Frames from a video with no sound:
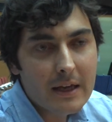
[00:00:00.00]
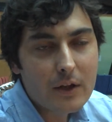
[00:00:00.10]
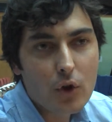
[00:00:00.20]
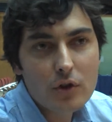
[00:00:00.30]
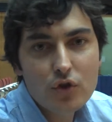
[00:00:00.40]
Y
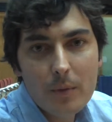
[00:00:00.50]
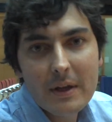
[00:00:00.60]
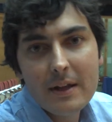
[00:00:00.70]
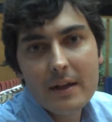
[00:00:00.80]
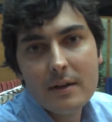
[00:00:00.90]
todo esto
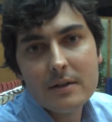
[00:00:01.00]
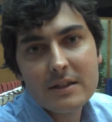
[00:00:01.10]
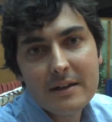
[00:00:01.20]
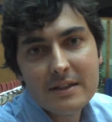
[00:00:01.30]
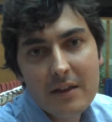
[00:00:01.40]
viene,
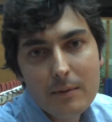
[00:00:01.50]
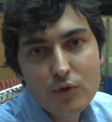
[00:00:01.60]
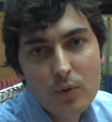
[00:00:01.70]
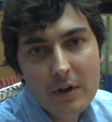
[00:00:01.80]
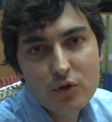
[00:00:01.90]
¿sabes? Si
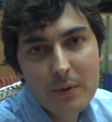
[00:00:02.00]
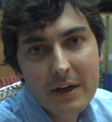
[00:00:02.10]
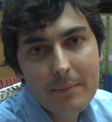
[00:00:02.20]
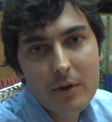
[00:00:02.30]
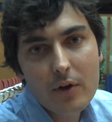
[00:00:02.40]
hacemos un resumen
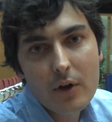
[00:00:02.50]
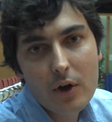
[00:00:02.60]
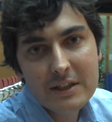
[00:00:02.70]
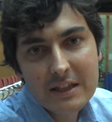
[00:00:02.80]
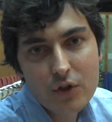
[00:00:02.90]
rápido de lo
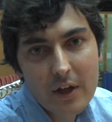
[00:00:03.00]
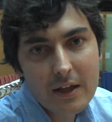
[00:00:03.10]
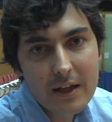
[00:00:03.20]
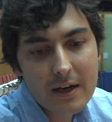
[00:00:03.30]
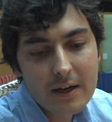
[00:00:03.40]
que es la historia de
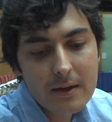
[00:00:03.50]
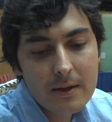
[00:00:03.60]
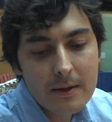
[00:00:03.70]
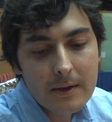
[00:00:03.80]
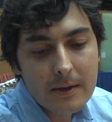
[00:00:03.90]
Internet,
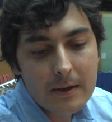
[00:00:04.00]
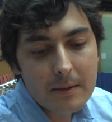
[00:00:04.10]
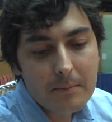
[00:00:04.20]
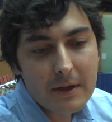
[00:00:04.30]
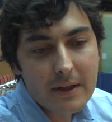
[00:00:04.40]

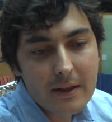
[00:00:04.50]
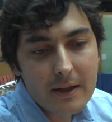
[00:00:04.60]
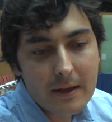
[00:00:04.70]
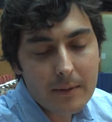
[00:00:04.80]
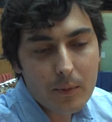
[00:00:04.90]
viene
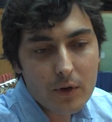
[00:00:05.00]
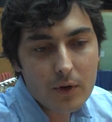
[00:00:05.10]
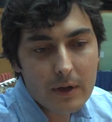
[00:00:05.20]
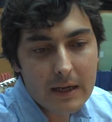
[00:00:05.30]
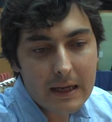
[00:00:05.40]
de, bueno,
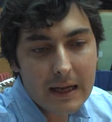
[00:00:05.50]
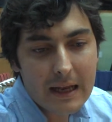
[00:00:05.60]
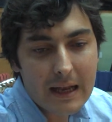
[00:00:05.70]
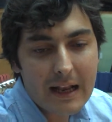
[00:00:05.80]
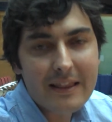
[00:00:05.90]

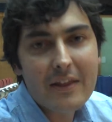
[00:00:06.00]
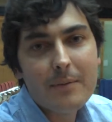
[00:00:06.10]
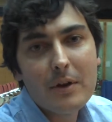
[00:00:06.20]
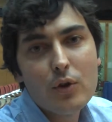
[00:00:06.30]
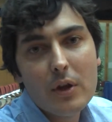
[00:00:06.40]
el
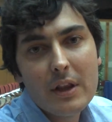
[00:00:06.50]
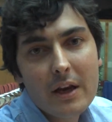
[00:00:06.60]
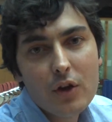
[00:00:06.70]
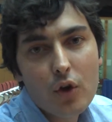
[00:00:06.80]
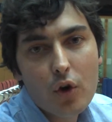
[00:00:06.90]
nacimiento de
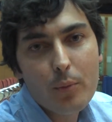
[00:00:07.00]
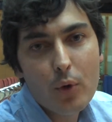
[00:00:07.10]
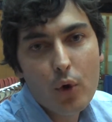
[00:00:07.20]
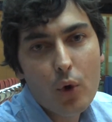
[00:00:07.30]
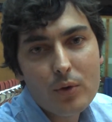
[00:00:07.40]
Internet yo creo que
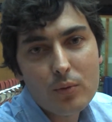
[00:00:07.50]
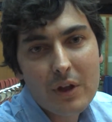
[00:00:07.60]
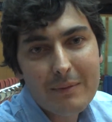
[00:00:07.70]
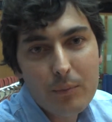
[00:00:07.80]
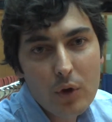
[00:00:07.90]
produjo un,
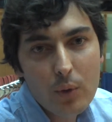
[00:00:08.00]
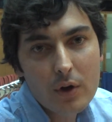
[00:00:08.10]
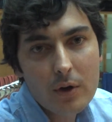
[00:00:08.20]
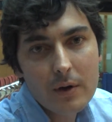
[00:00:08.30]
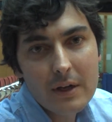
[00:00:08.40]
tema muy
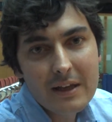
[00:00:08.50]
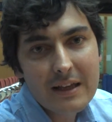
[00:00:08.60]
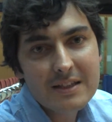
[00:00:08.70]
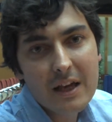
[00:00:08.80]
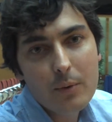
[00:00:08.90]
bueno y
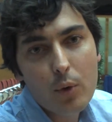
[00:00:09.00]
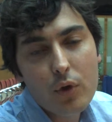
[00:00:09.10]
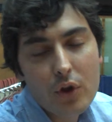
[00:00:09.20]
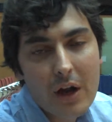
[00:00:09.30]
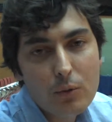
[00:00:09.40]
es que
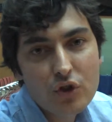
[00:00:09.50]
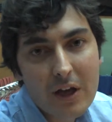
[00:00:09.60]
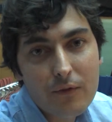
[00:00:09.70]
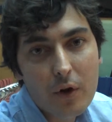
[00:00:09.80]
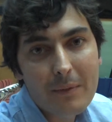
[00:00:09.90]
revolucionó la búsqueda
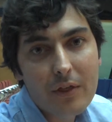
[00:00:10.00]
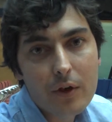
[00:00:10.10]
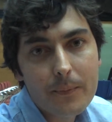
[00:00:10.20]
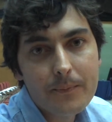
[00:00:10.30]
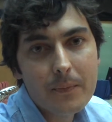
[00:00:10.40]
de
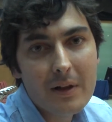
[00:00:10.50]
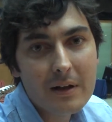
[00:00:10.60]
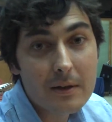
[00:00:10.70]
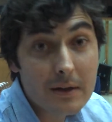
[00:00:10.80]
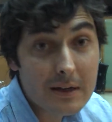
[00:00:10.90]
información.
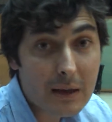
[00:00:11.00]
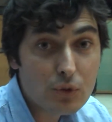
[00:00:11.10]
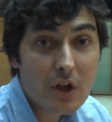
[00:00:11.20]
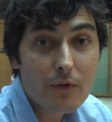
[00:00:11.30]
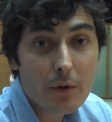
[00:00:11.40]
La
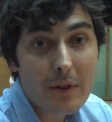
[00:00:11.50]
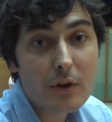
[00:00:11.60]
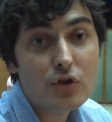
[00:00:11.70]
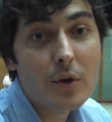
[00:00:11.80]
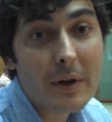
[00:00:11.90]
búsqueda de
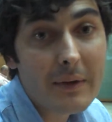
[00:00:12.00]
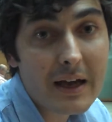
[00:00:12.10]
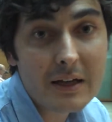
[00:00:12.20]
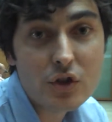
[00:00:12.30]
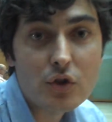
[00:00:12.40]
información sobre
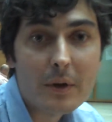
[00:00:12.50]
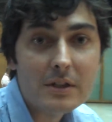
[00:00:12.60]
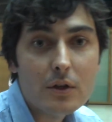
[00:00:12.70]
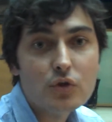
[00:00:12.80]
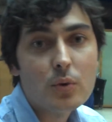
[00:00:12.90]
viajes o sobre
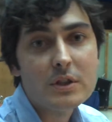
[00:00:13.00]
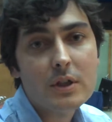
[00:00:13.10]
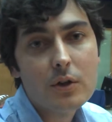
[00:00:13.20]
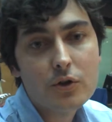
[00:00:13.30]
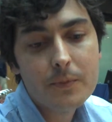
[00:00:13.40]
destinos
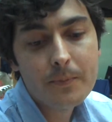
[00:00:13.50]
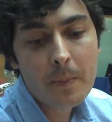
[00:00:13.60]
turísticos.